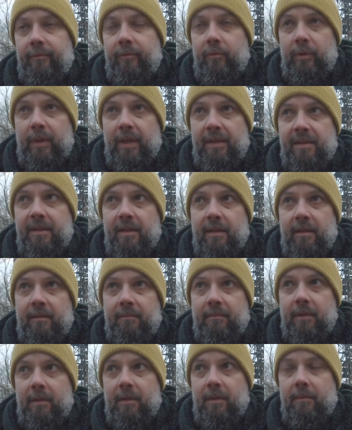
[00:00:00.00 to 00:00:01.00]
Fundacja
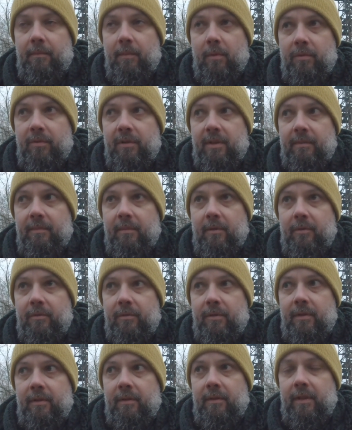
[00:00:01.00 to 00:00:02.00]
e, Most the
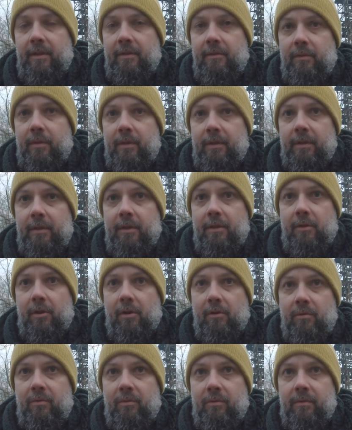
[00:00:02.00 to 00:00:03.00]
Most organizuje taki
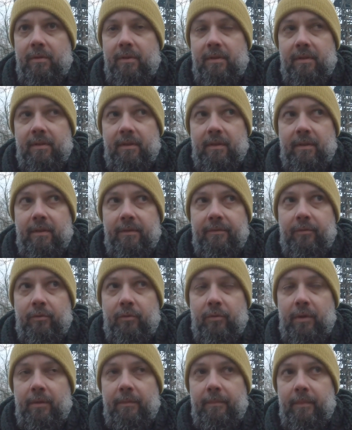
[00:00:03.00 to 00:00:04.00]
konkurs, e, w
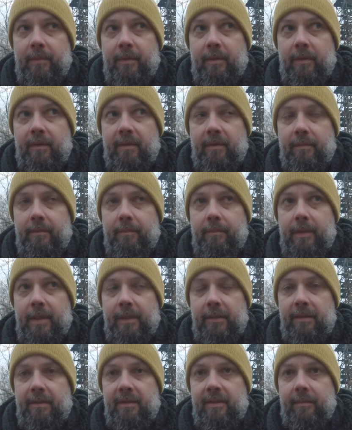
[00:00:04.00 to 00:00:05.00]
którym e,
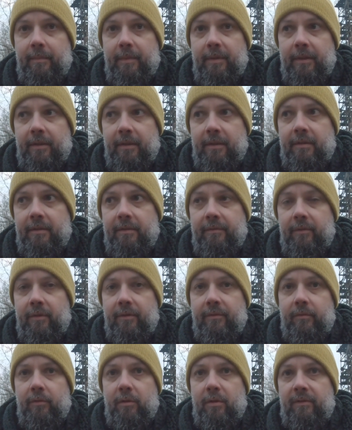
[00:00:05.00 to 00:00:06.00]
jeden zabytek z
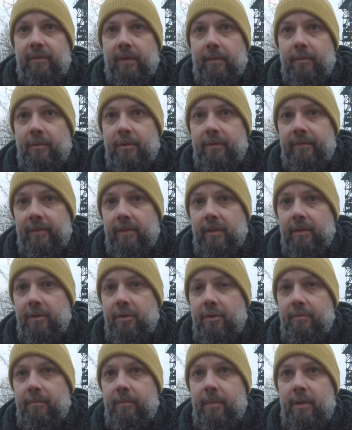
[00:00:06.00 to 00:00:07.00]
województwa może
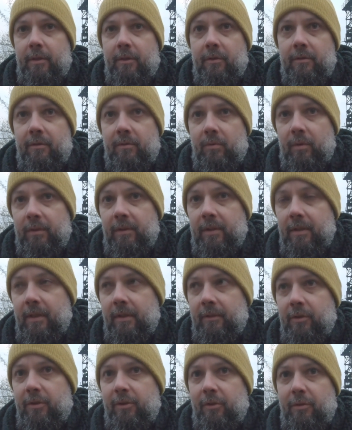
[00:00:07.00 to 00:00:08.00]
wygrać milion złotych
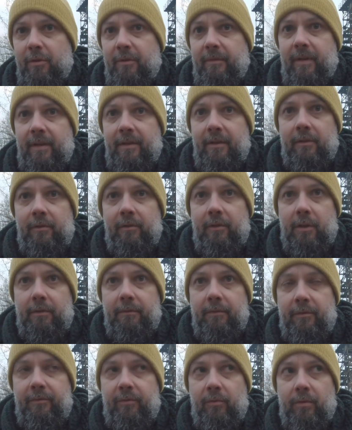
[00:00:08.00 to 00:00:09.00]
na dostosowanie go do
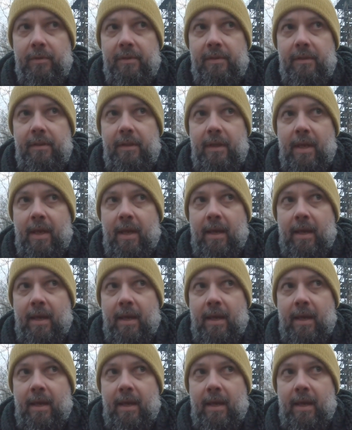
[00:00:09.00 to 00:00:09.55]
nowych funkcji.